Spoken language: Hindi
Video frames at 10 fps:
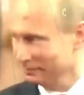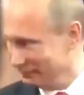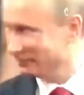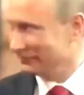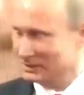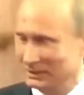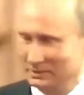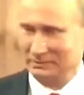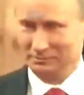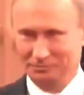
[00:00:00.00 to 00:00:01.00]
बिजी रहते
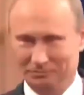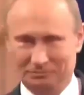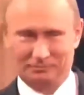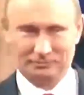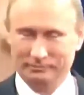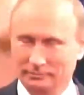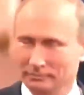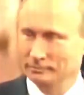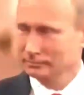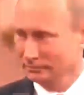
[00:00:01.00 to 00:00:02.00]
हैं
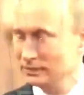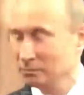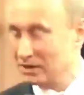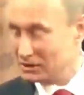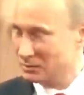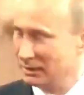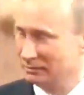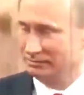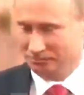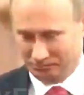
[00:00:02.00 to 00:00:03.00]
शाजो नादर ही कभी
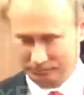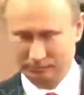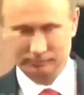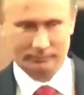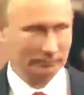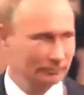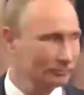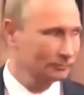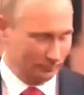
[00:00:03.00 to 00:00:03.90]
वो अमले के साथ